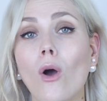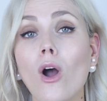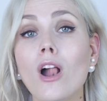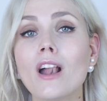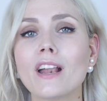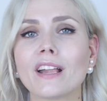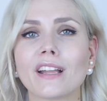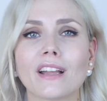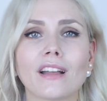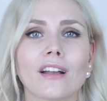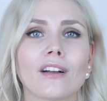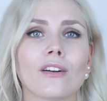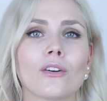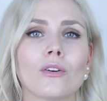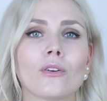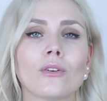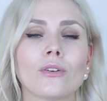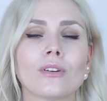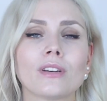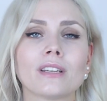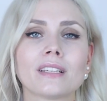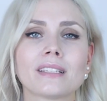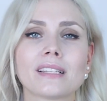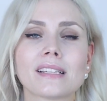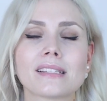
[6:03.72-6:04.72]
folgen.
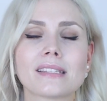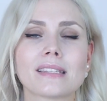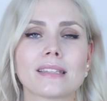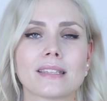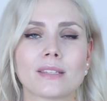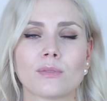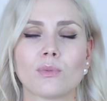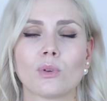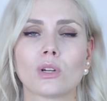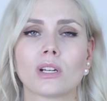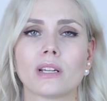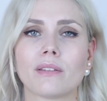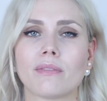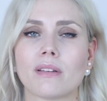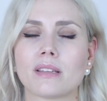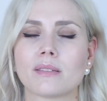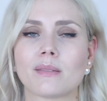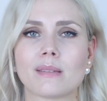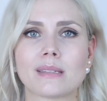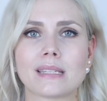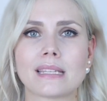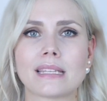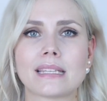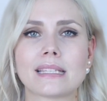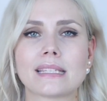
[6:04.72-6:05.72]
Und das ist wirklich
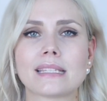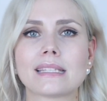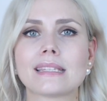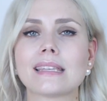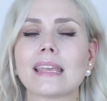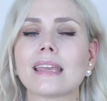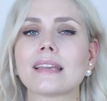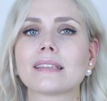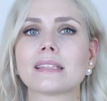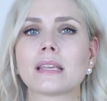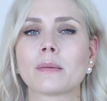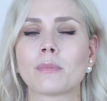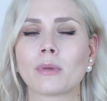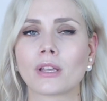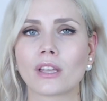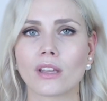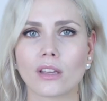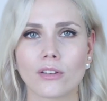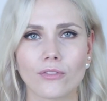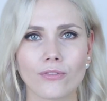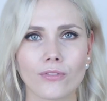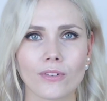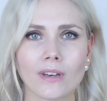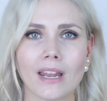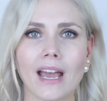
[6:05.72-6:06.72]
was, was ich sehr, sehr
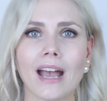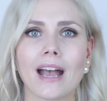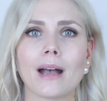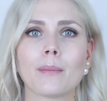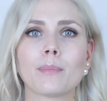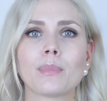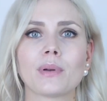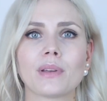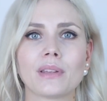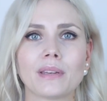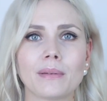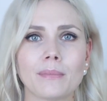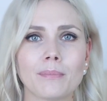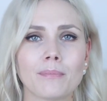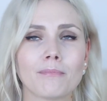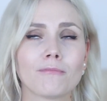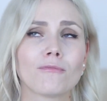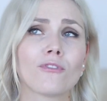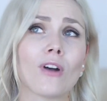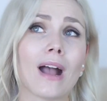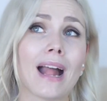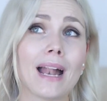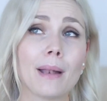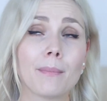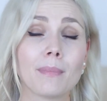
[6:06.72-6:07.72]
begriffen habe, in,
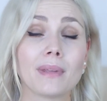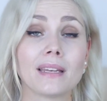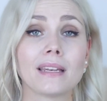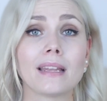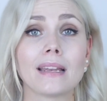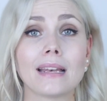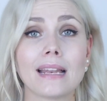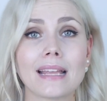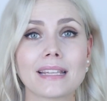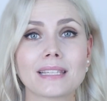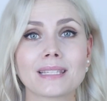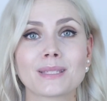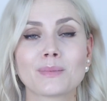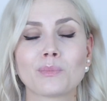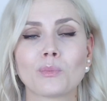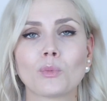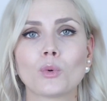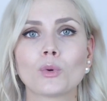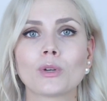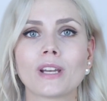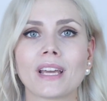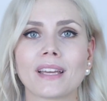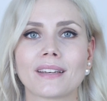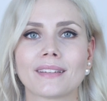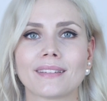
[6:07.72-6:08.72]
vor allem in den letzten
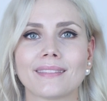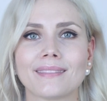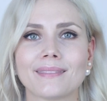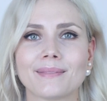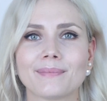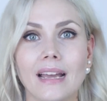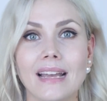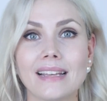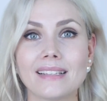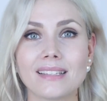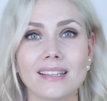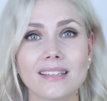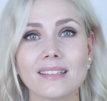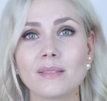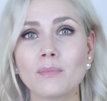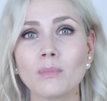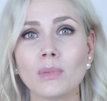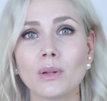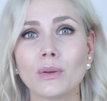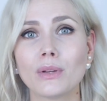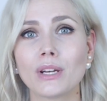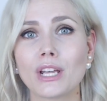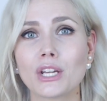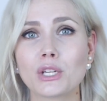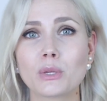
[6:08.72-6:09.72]
Monaten. Es ist ein
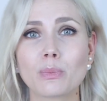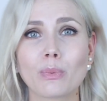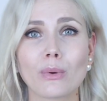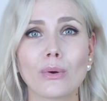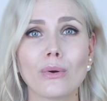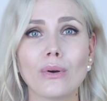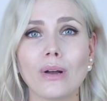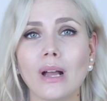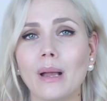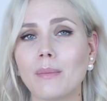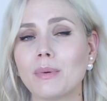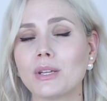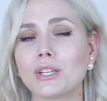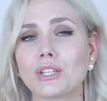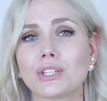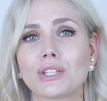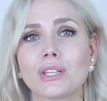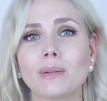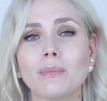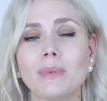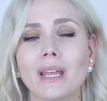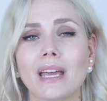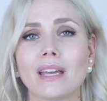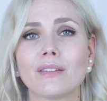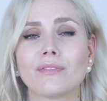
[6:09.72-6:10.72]
blöder Spruch, aber es
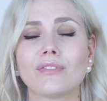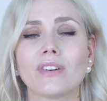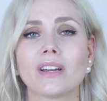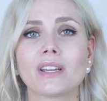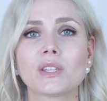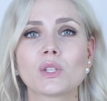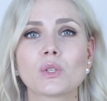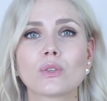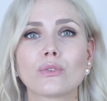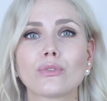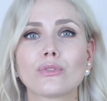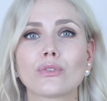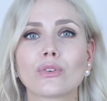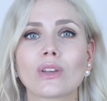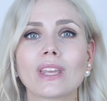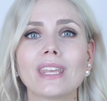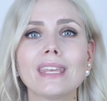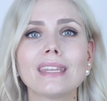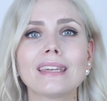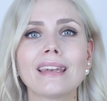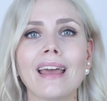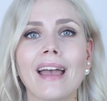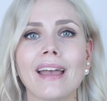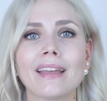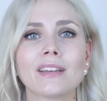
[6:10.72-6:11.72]
stimmt einfach.
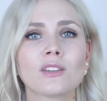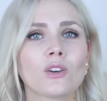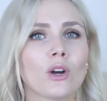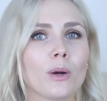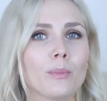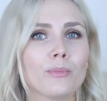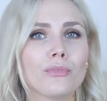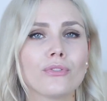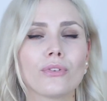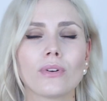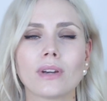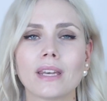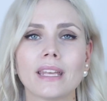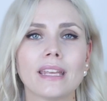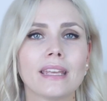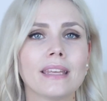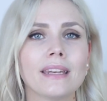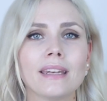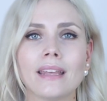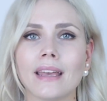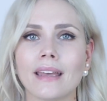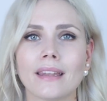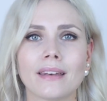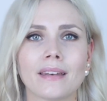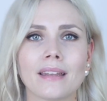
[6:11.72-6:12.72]
Zufriedenheit kommt von
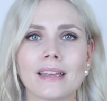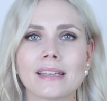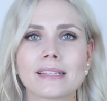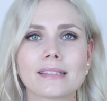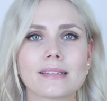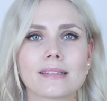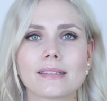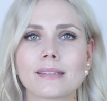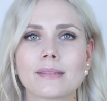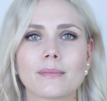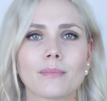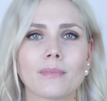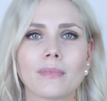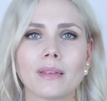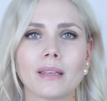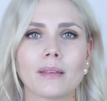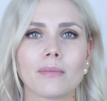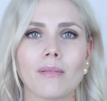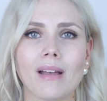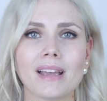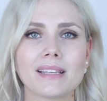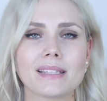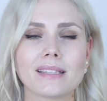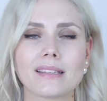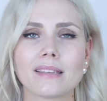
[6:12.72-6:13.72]
innen. Es, ich
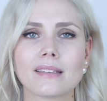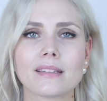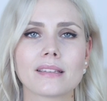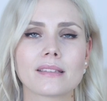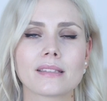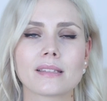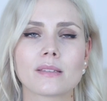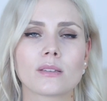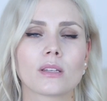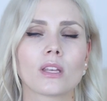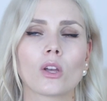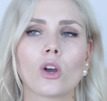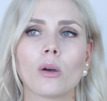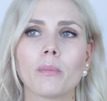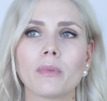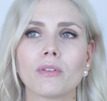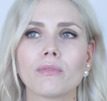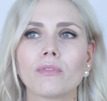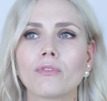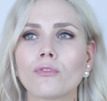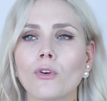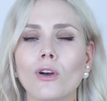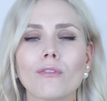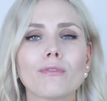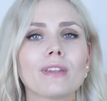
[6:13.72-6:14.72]
weiß nicht, das kommt
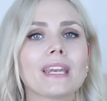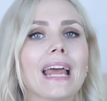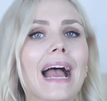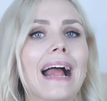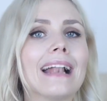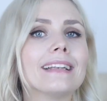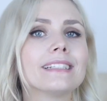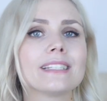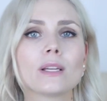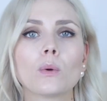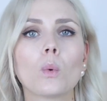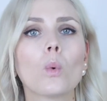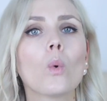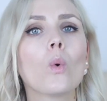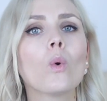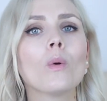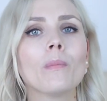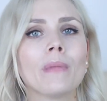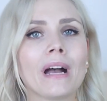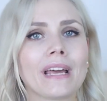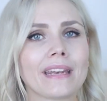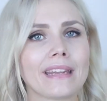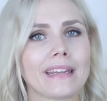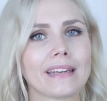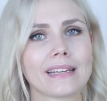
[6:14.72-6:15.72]
mir vor wie eine alte
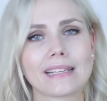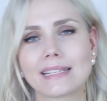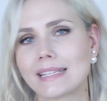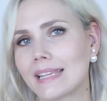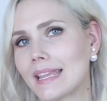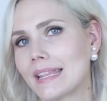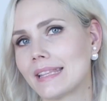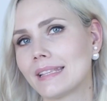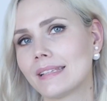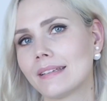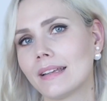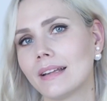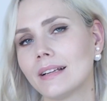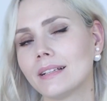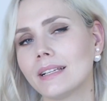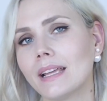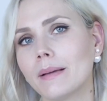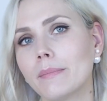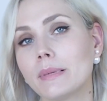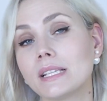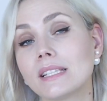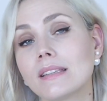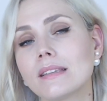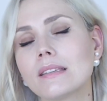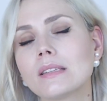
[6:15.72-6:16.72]
Oma, die das erzählt,
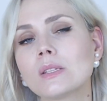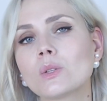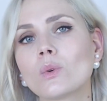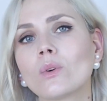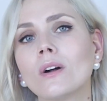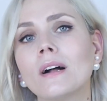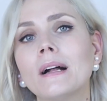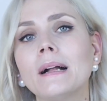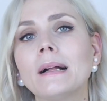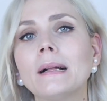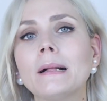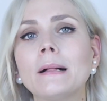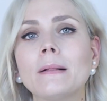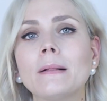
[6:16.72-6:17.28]
aber es ist so,